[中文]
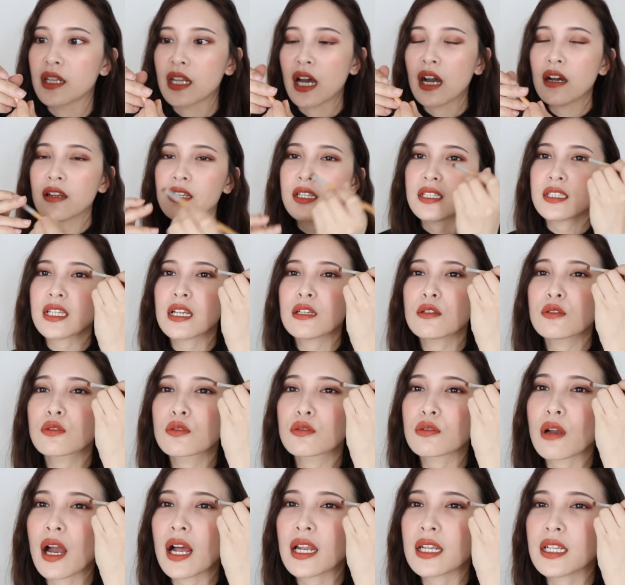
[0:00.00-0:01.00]
然后你在
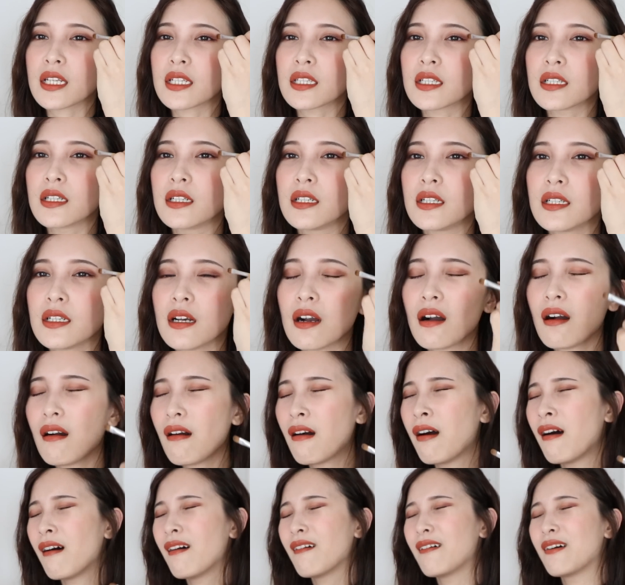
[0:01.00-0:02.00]
刷你的，
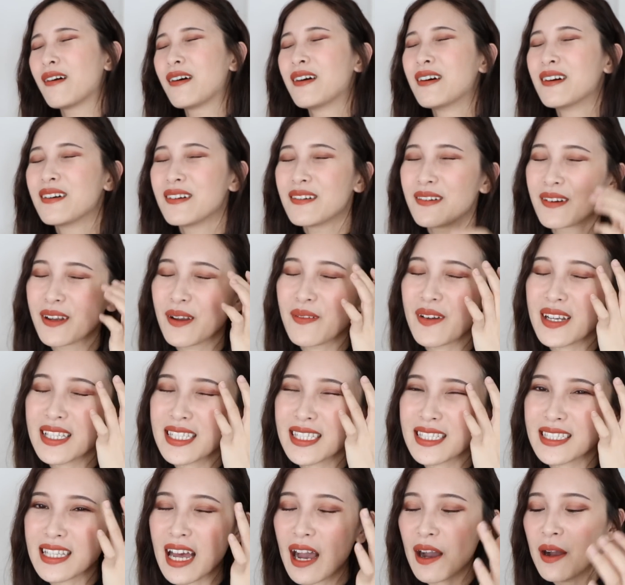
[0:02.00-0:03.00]
哦，我我又被
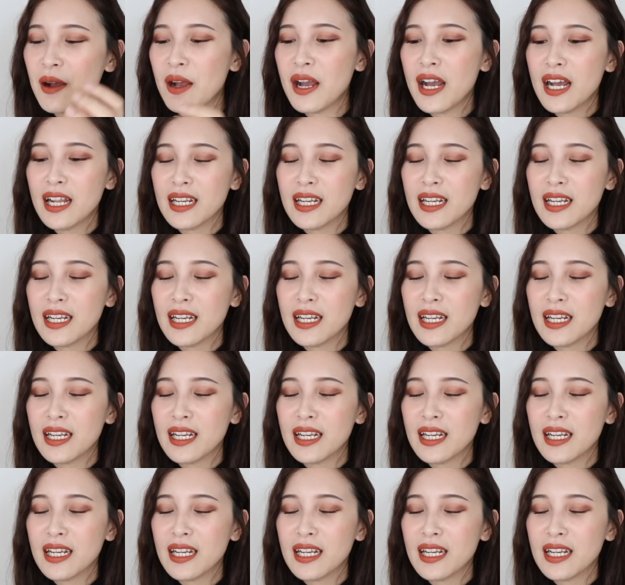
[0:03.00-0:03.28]
刺到，